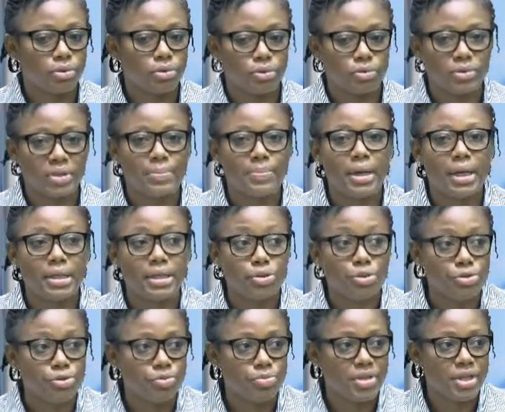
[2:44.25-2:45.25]
dont je voudrais parler
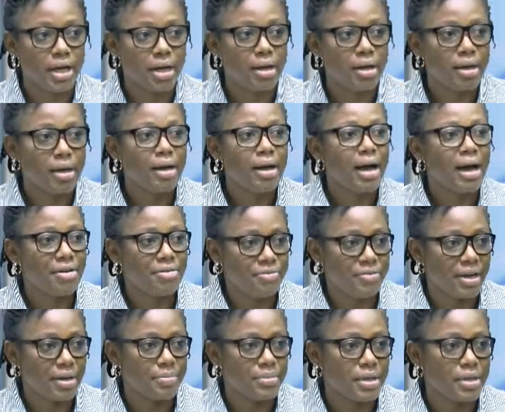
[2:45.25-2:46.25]
de Dumia, a
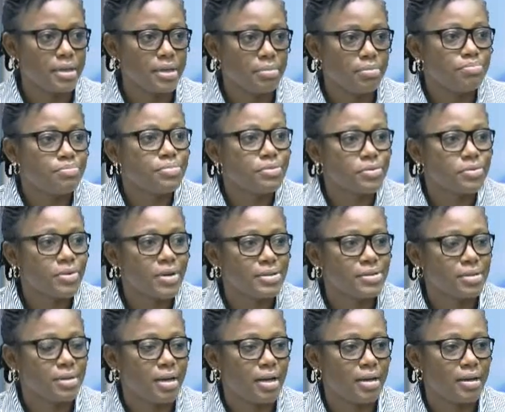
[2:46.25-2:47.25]
fermé. Pourquoi
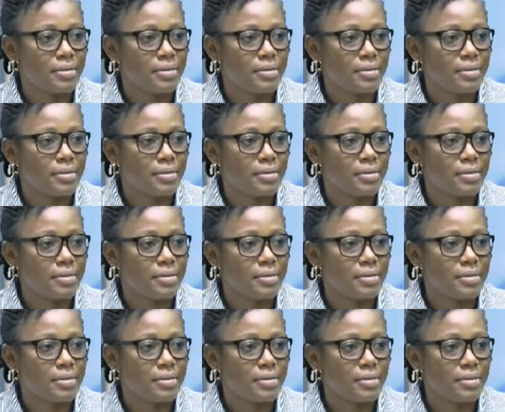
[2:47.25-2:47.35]
cela